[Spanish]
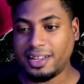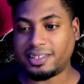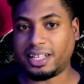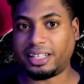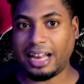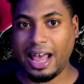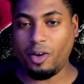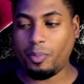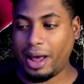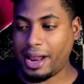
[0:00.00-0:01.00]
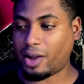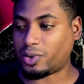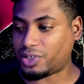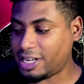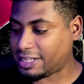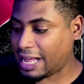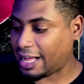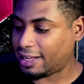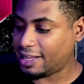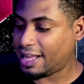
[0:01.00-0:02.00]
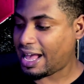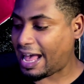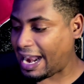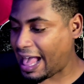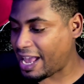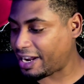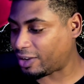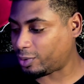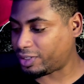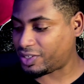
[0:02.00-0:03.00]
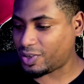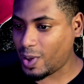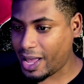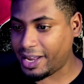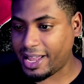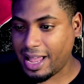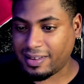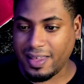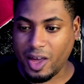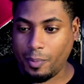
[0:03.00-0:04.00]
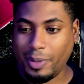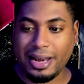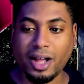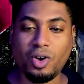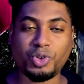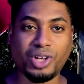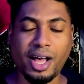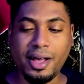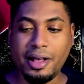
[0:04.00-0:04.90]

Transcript: Se tiraron varias cositas al aire. Aconteció ahí que ya se dijeron un par de cosas.